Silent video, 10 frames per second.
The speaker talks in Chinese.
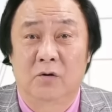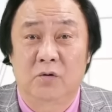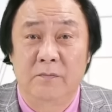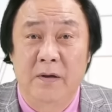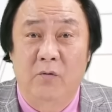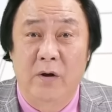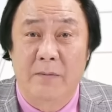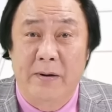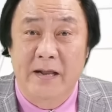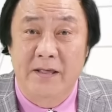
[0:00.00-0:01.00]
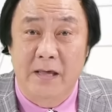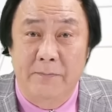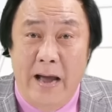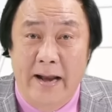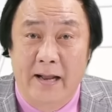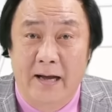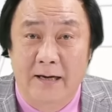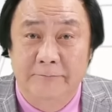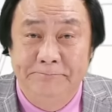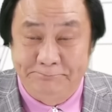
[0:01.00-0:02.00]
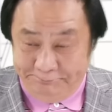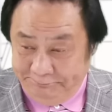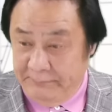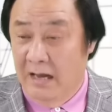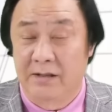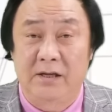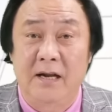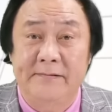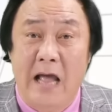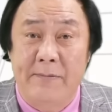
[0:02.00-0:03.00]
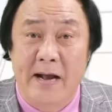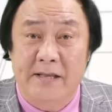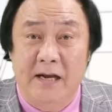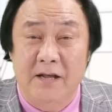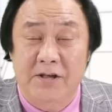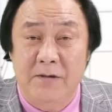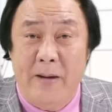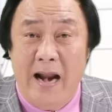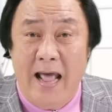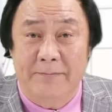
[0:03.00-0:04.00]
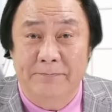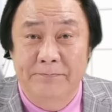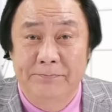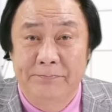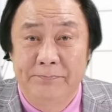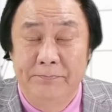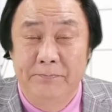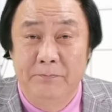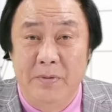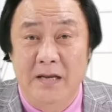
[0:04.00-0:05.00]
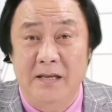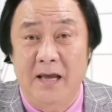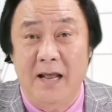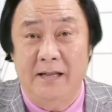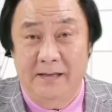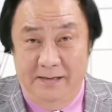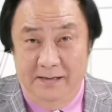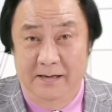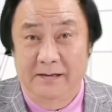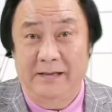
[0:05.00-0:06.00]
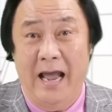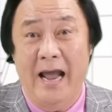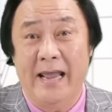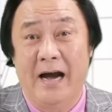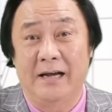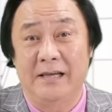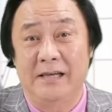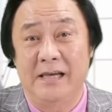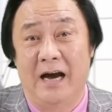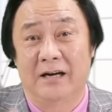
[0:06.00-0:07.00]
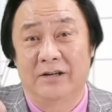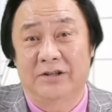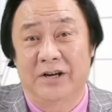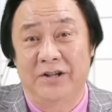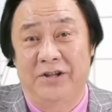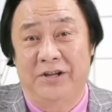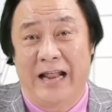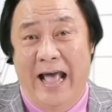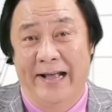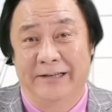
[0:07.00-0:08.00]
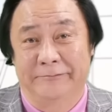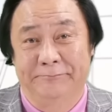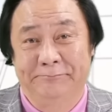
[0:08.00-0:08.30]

顺便我也帮你解盘了。今天大盘跌的稀巴烂，明天太阳一样升起来。